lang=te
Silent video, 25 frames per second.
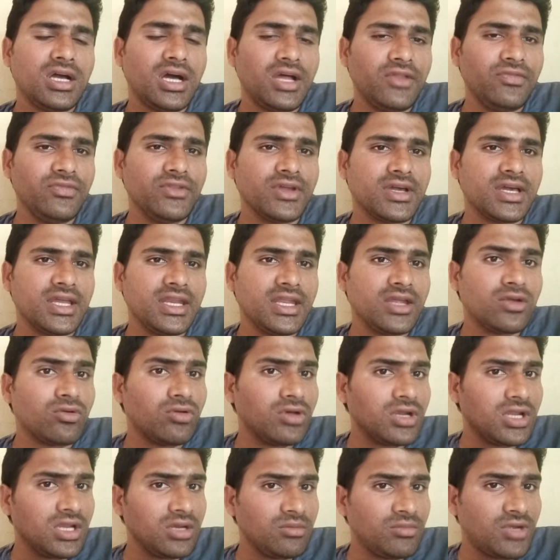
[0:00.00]
అందుకని
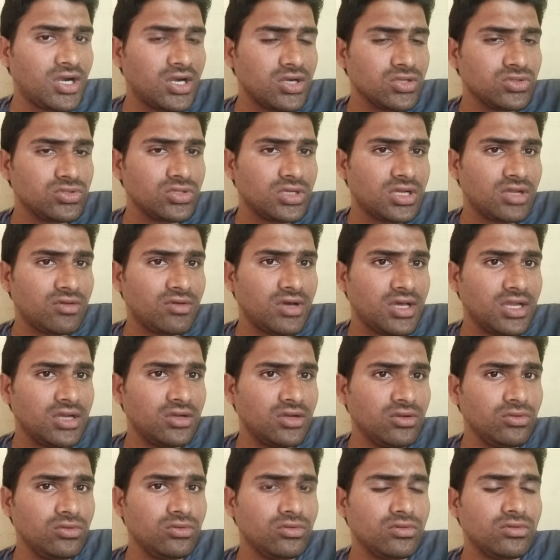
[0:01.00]
కొనలు మాడుతున్న
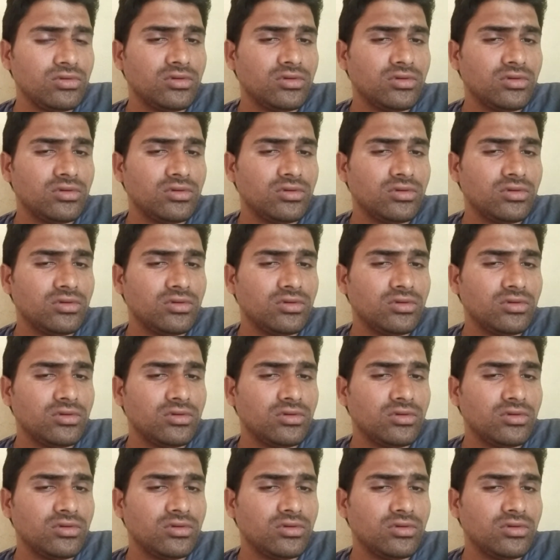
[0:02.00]
వాళ్ళు